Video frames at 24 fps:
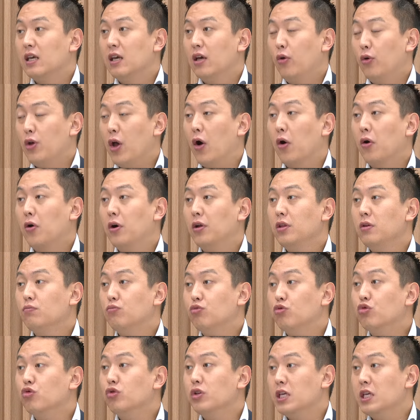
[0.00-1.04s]
몇 건은
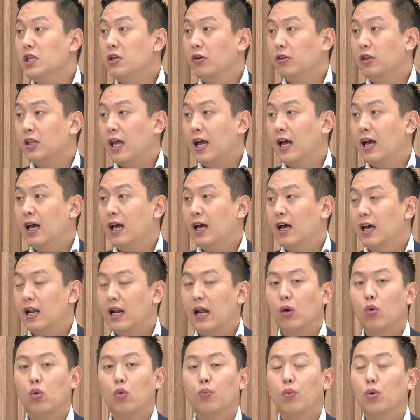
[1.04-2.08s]

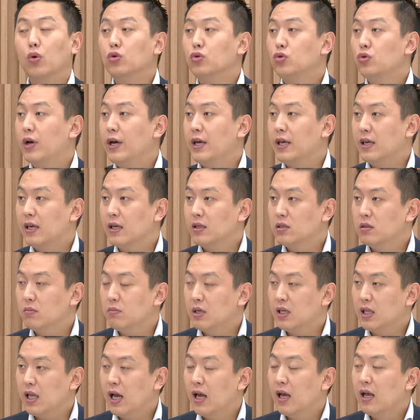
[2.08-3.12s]
무르익었다라고 볼 수가
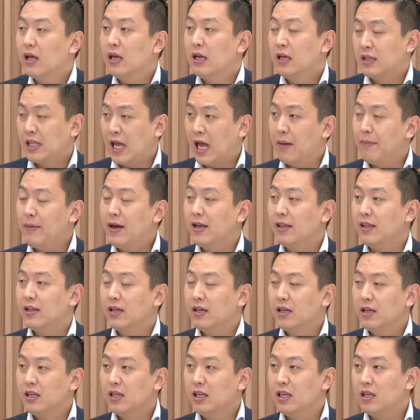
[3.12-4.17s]
있겠습니다. 다만
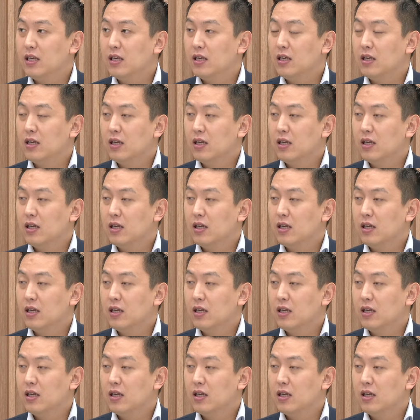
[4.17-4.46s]
이